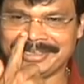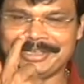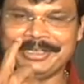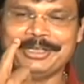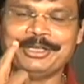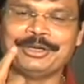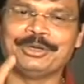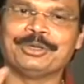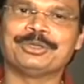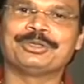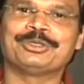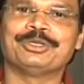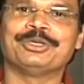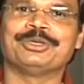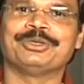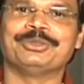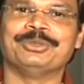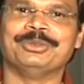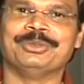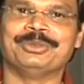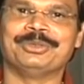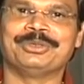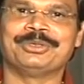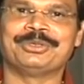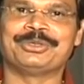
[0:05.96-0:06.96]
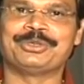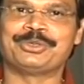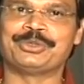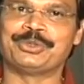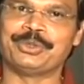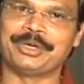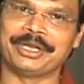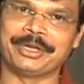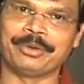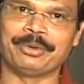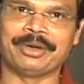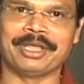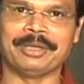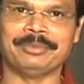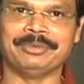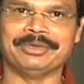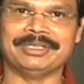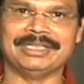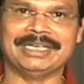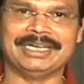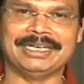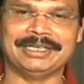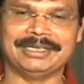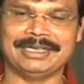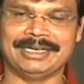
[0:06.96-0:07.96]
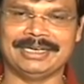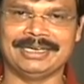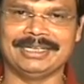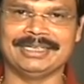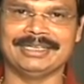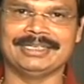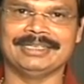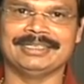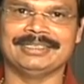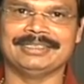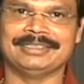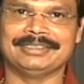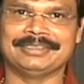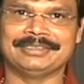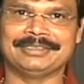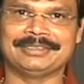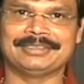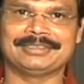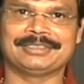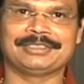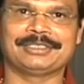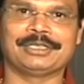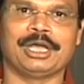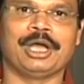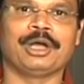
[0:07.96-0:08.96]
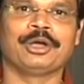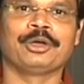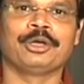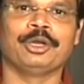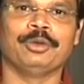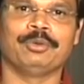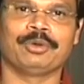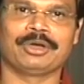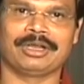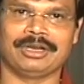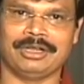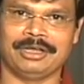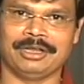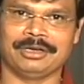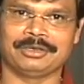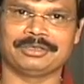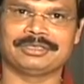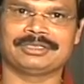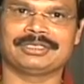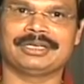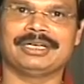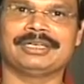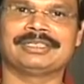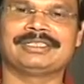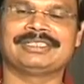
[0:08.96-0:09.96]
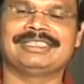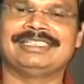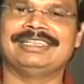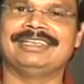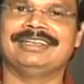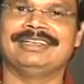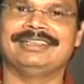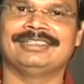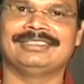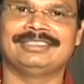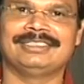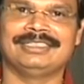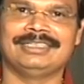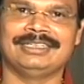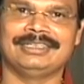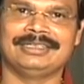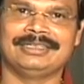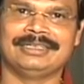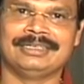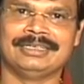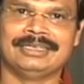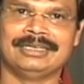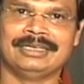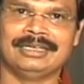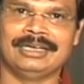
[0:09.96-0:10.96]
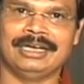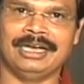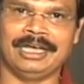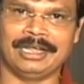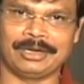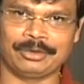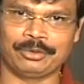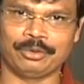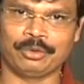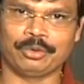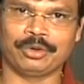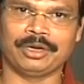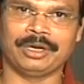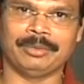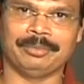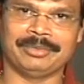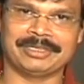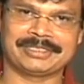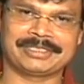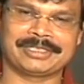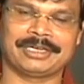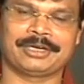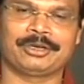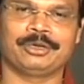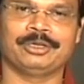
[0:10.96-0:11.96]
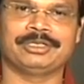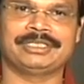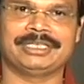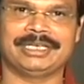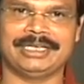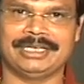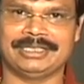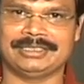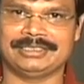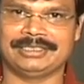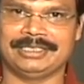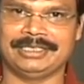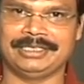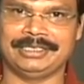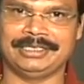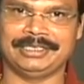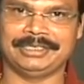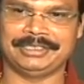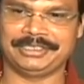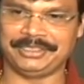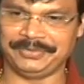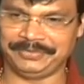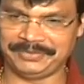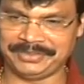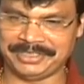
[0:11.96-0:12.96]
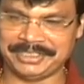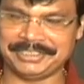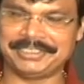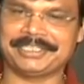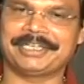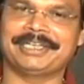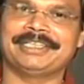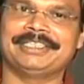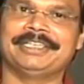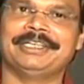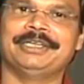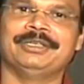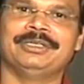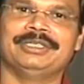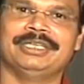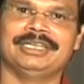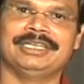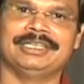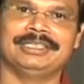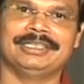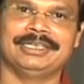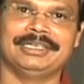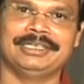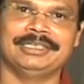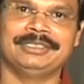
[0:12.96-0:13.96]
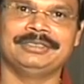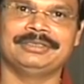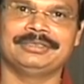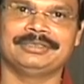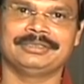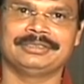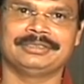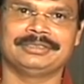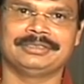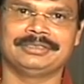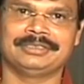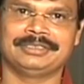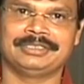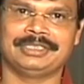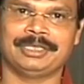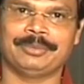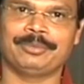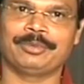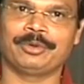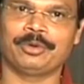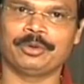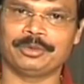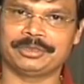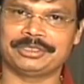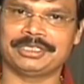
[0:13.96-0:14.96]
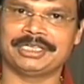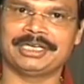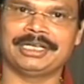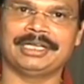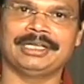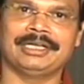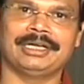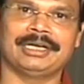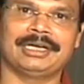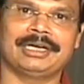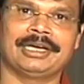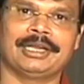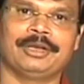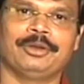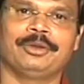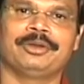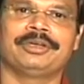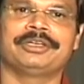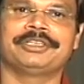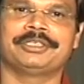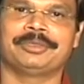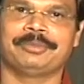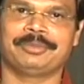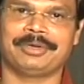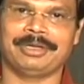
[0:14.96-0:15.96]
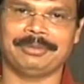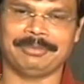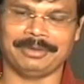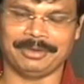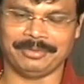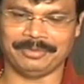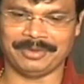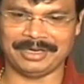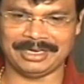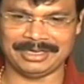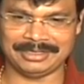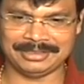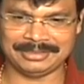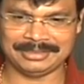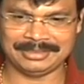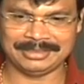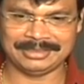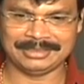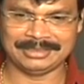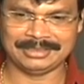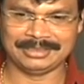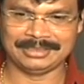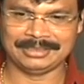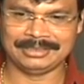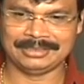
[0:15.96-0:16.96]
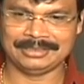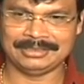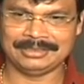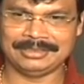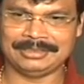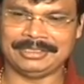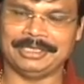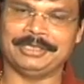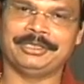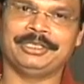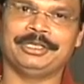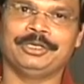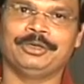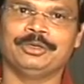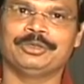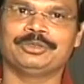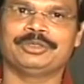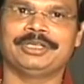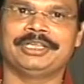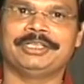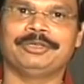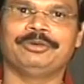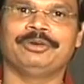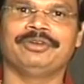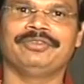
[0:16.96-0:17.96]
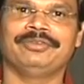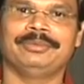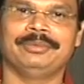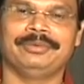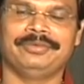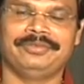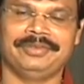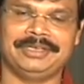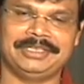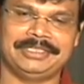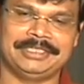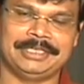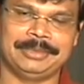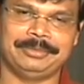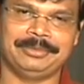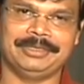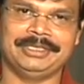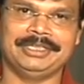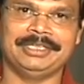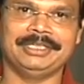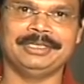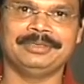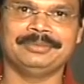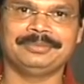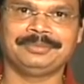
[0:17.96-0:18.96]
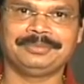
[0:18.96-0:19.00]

ఈరోజుతో షూటింగ్ కూడా అయిపోయిందండి అంటే సాంగులు ఒక నాలుగు షార్ట్స్ చేయాల్సి అనుకోకుండా మస్కట్లో చేయాల్సిని షిఫ్ట్ చేసి ఇక్కడ చేయడం జరిగిందండి ఒక చిన్న అక్కడ లొకేషన్ ప్రాబ్లం వల్ల దాంతో ఈరోజు అది కూడా ఫినిష్ అయిపోయింది